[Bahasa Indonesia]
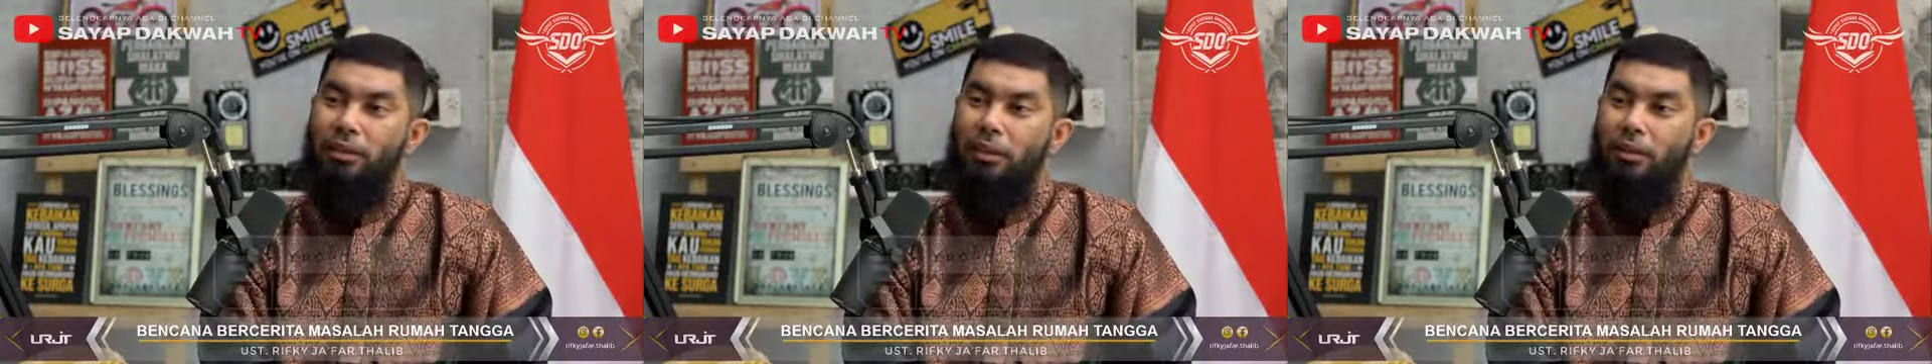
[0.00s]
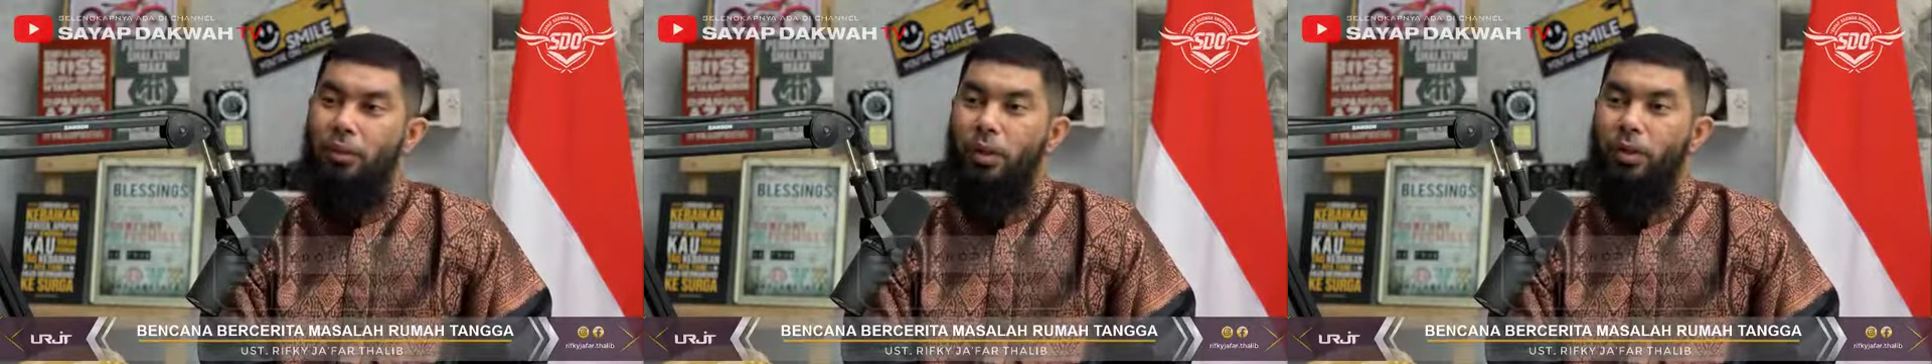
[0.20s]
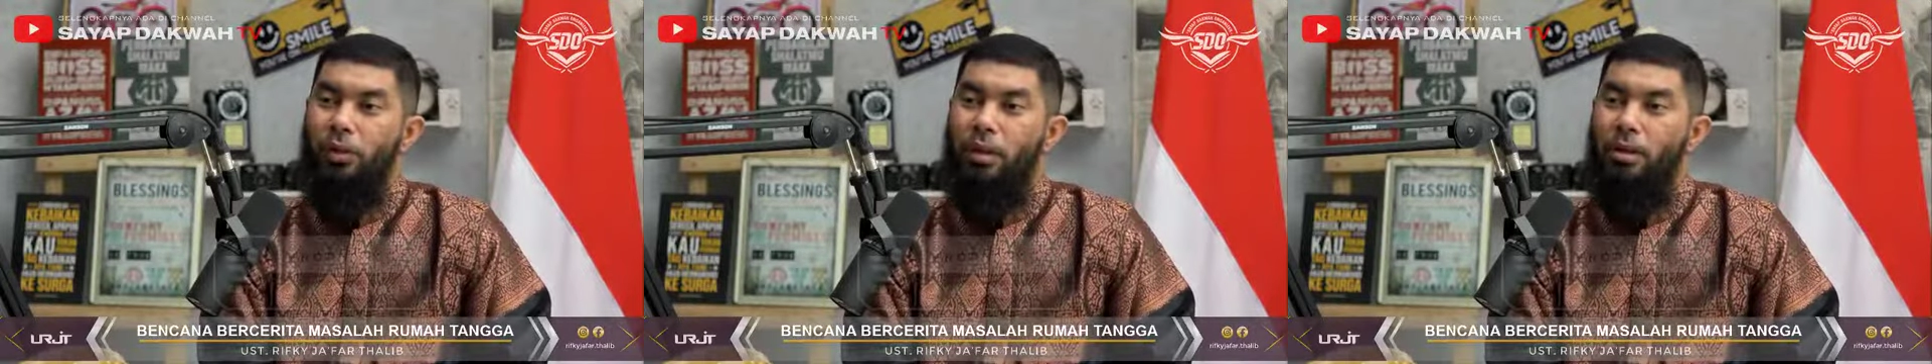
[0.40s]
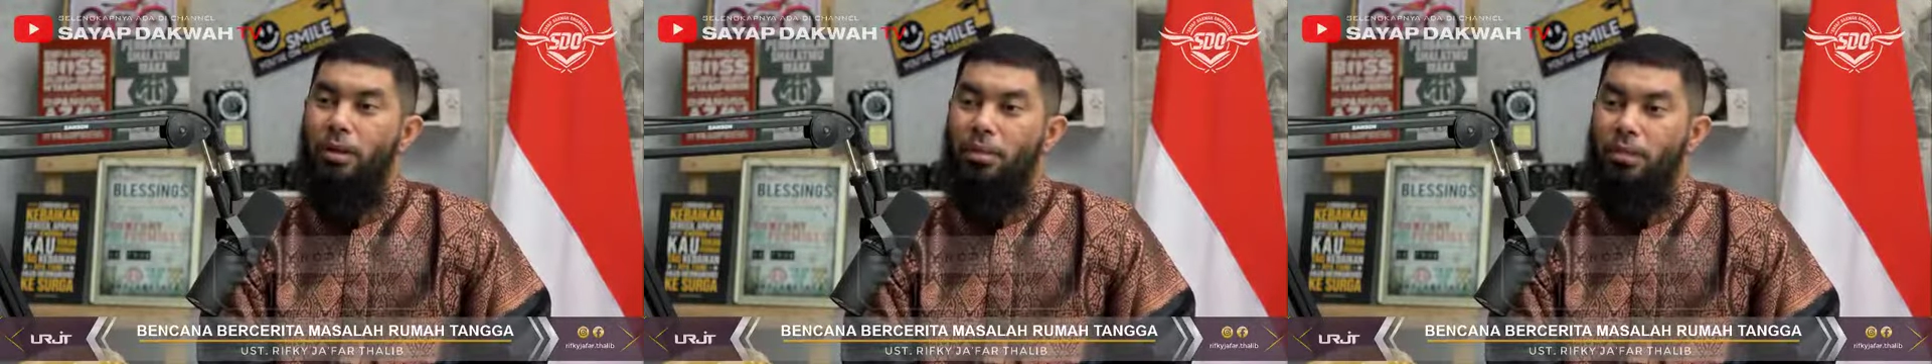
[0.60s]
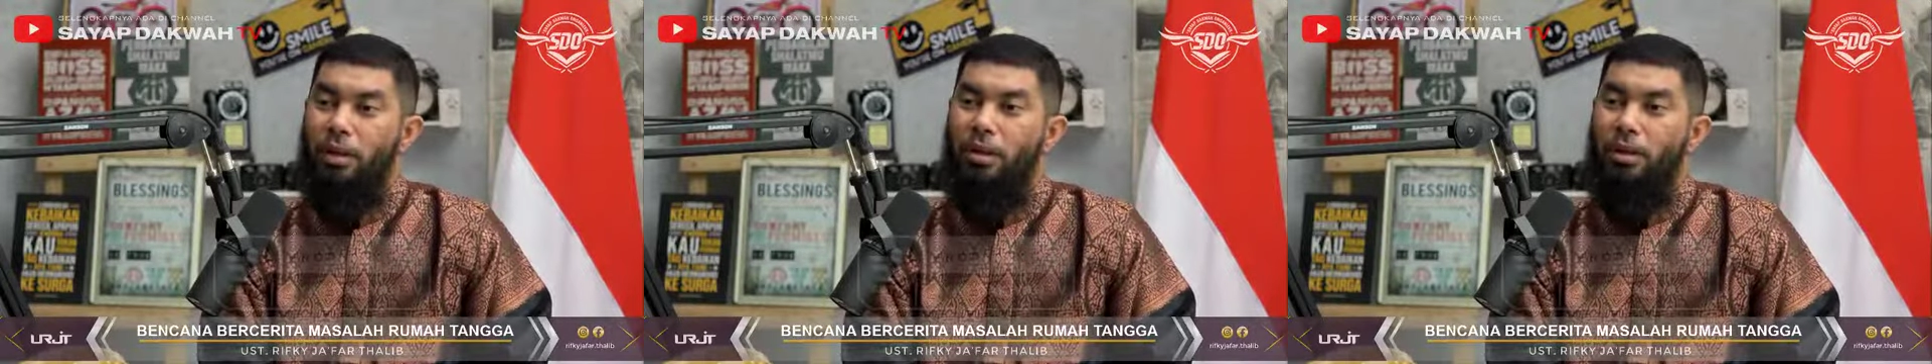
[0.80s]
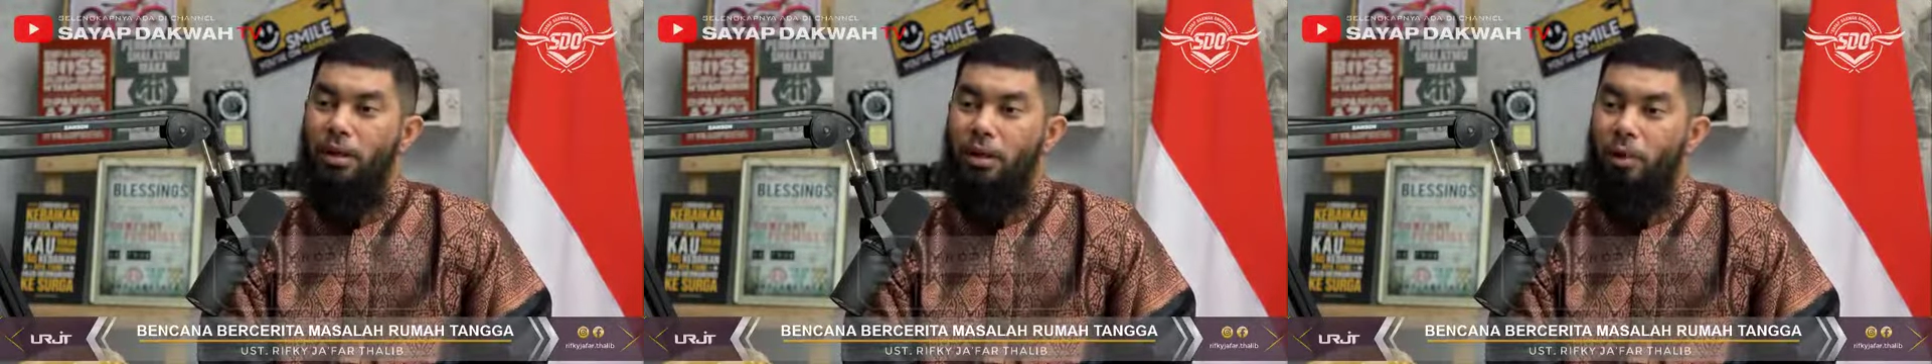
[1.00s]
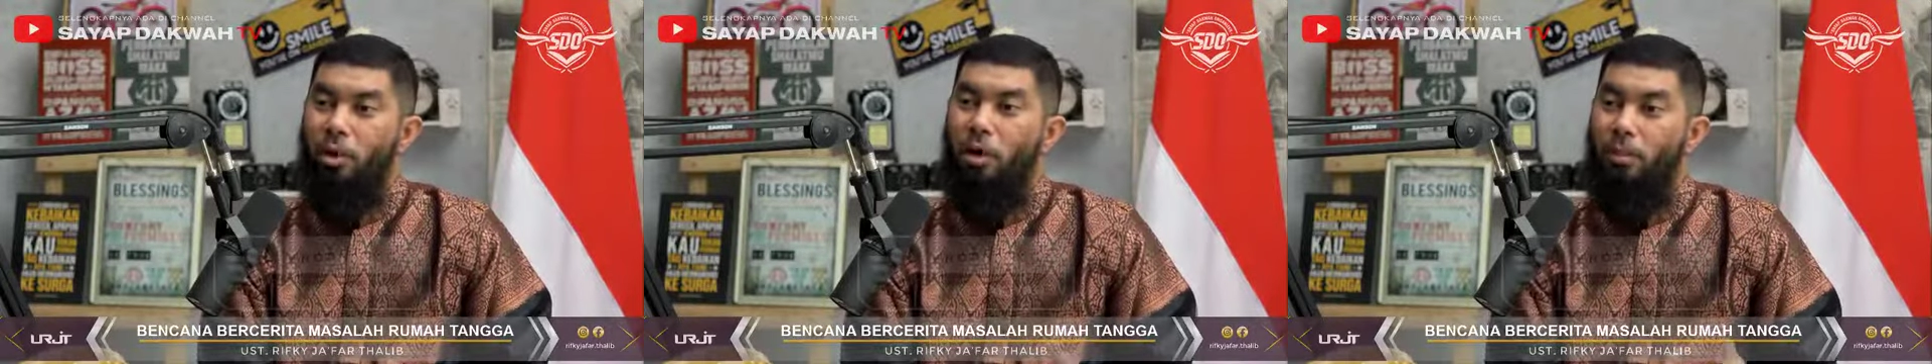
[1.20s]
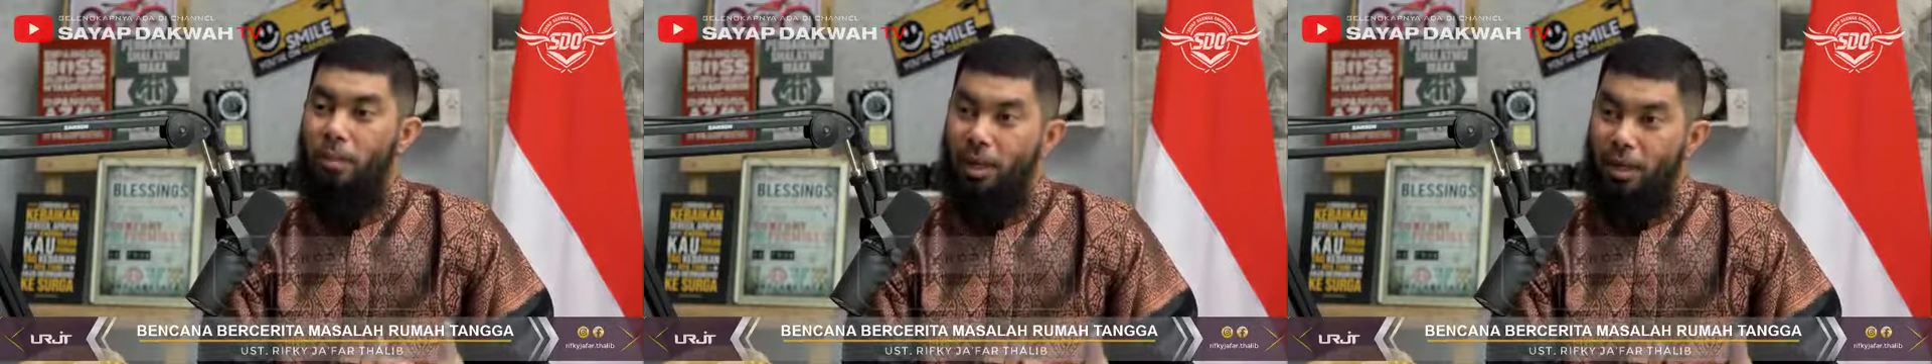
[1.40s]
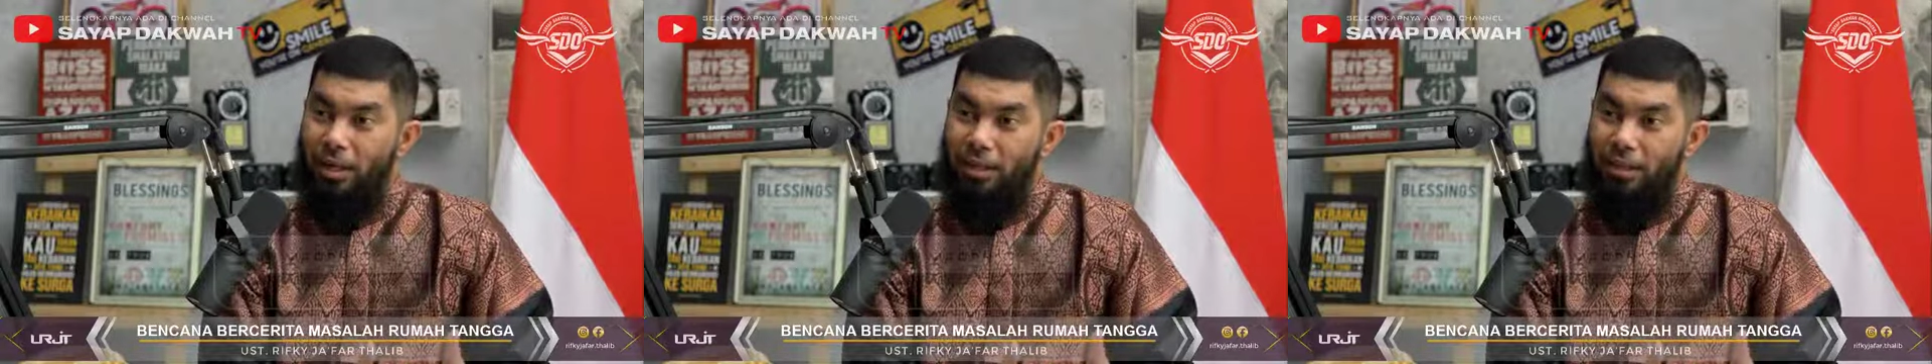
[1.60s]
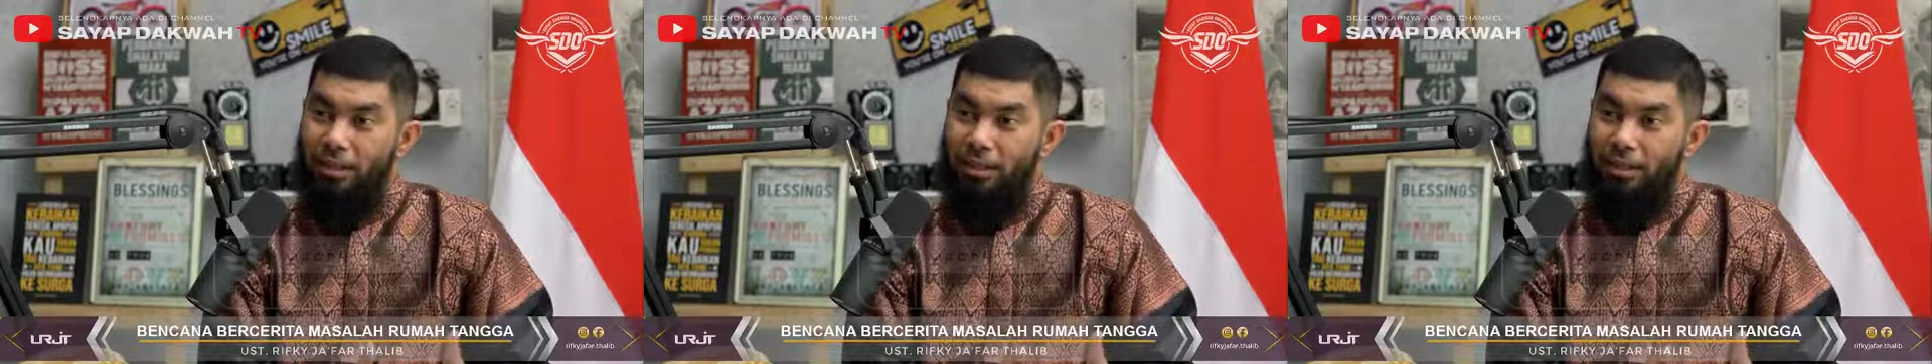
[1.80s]
sesuatu yang memang
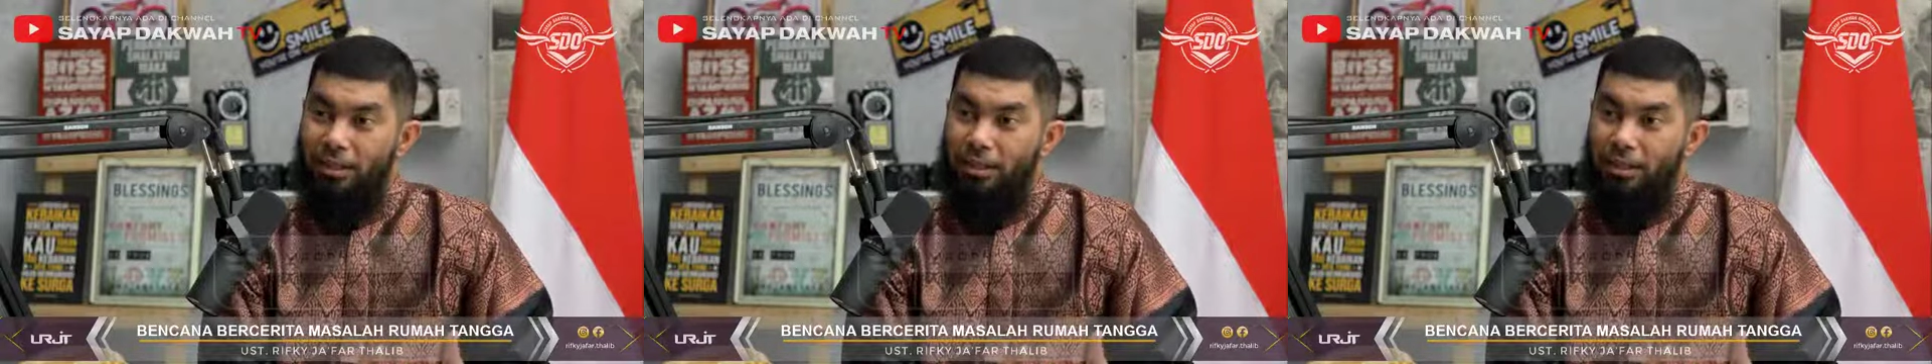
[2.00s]
normal ya